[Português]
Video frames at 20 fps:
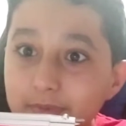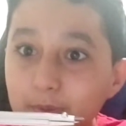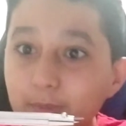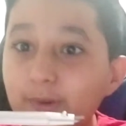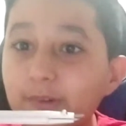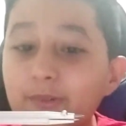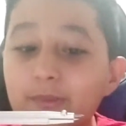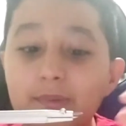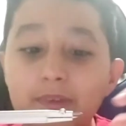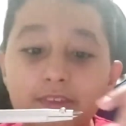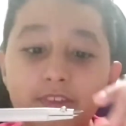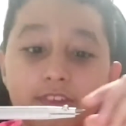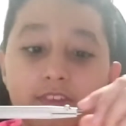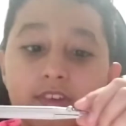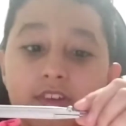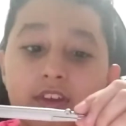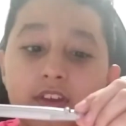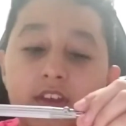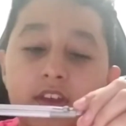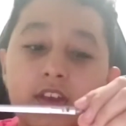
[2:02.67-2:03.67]

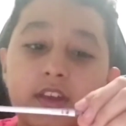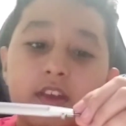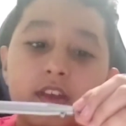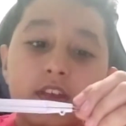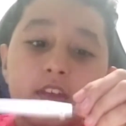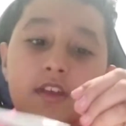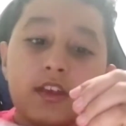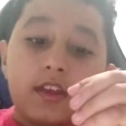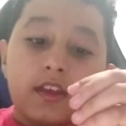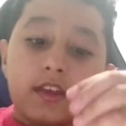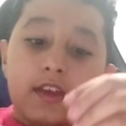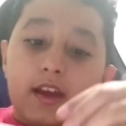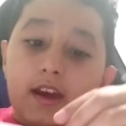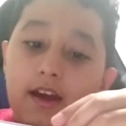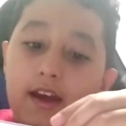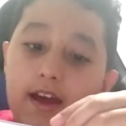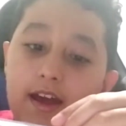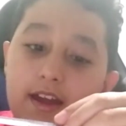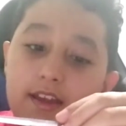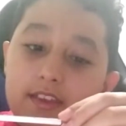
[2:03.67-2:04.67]
provavelmente.
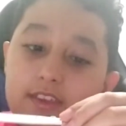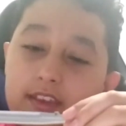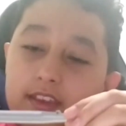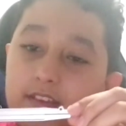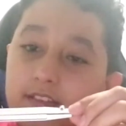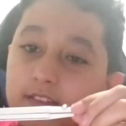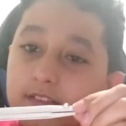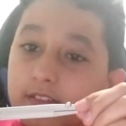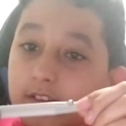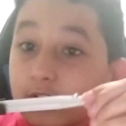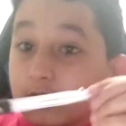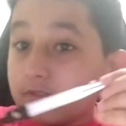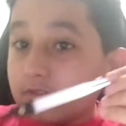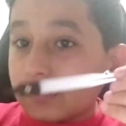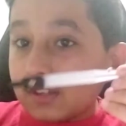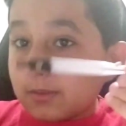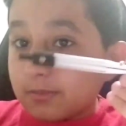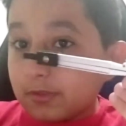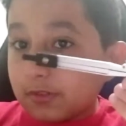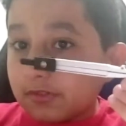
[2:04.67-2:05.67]
Aí, eu
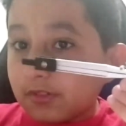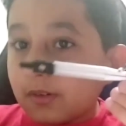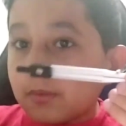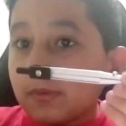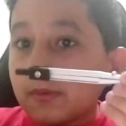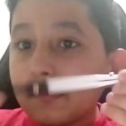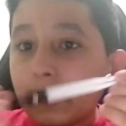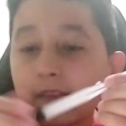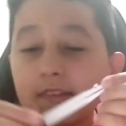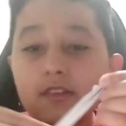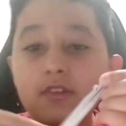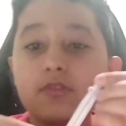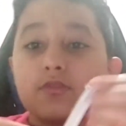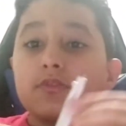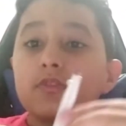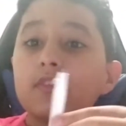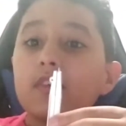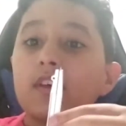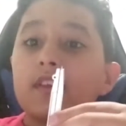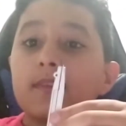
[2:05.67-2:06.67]
não lembro o nome, mas eu
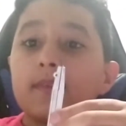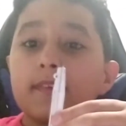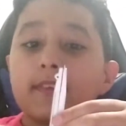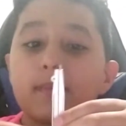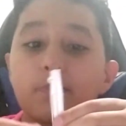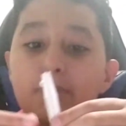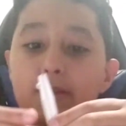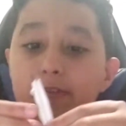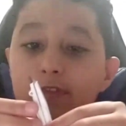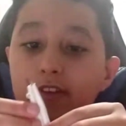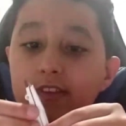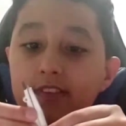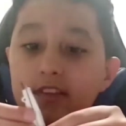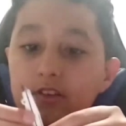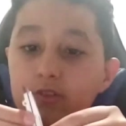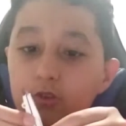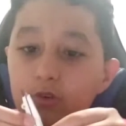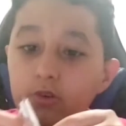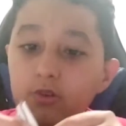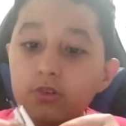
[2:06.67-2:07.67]
uso às vezes para
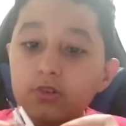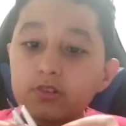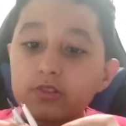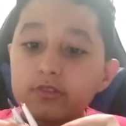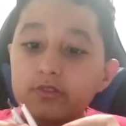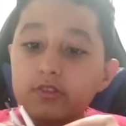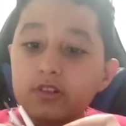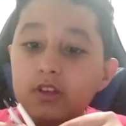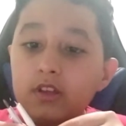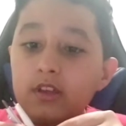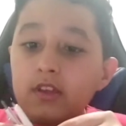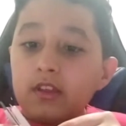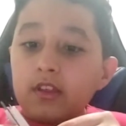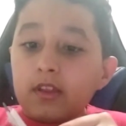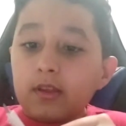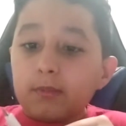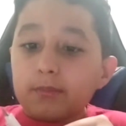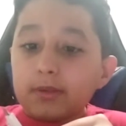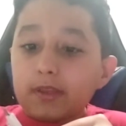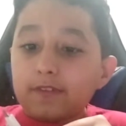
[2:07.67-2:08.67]
fazer olho,
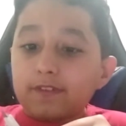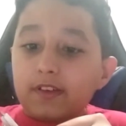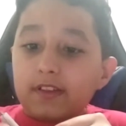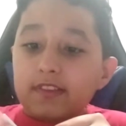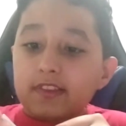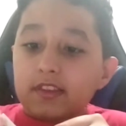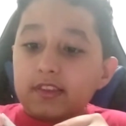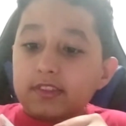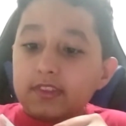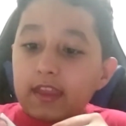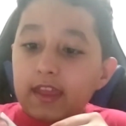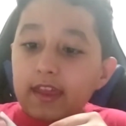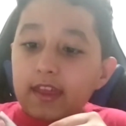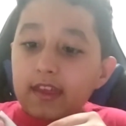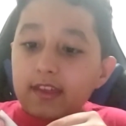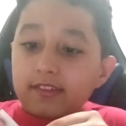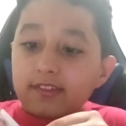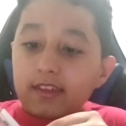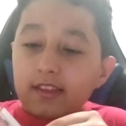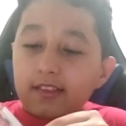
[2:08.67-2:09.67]
para fazer
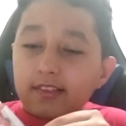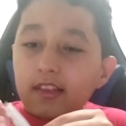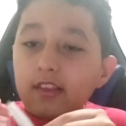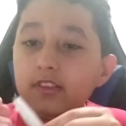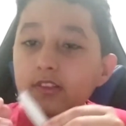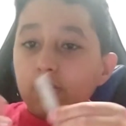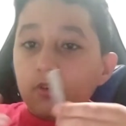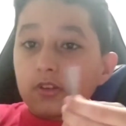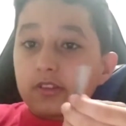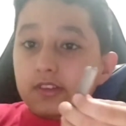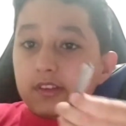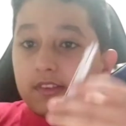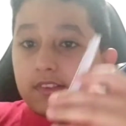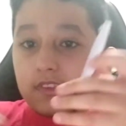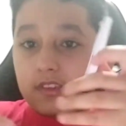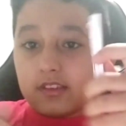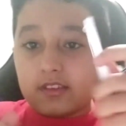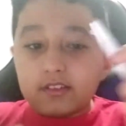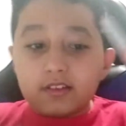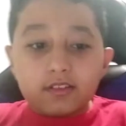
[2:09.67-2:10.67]
teste, essas coisas
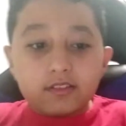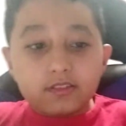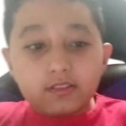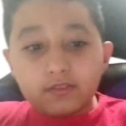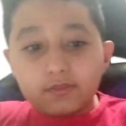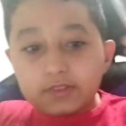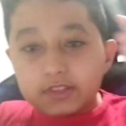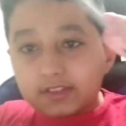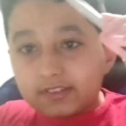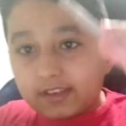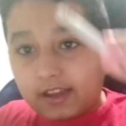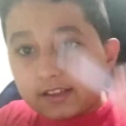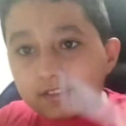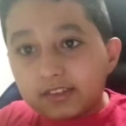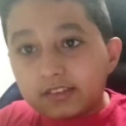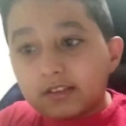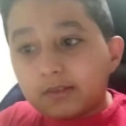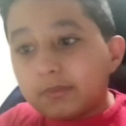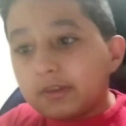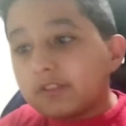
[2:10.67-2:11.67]
assim. Então, eu vou deixar
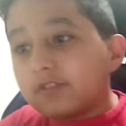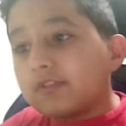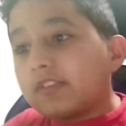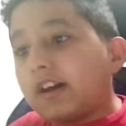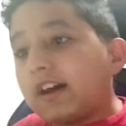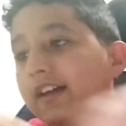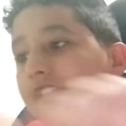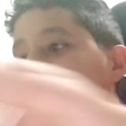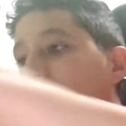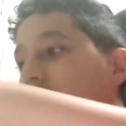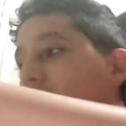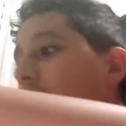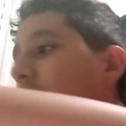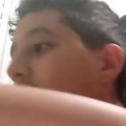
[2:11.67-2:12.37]
aqui também do lado.